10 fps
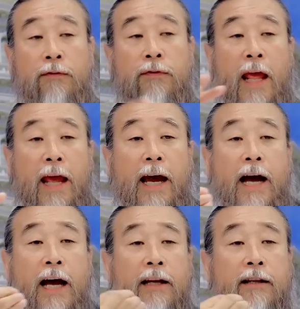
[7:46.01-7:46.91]
내가
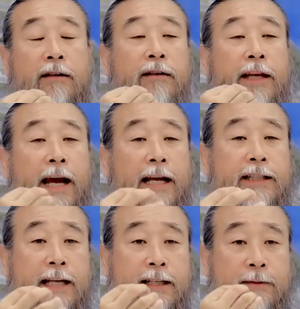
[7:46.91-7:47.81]
할 일을 내가
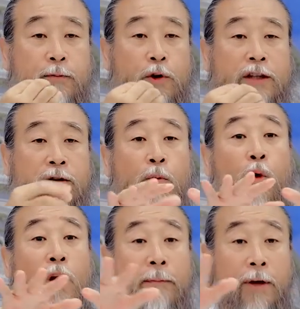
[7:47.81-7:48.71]
찾지 못해서
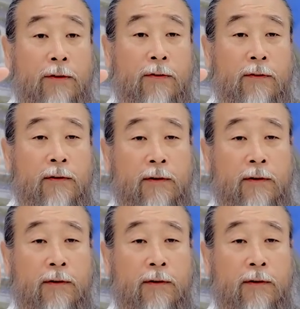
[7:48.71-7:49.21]
못하면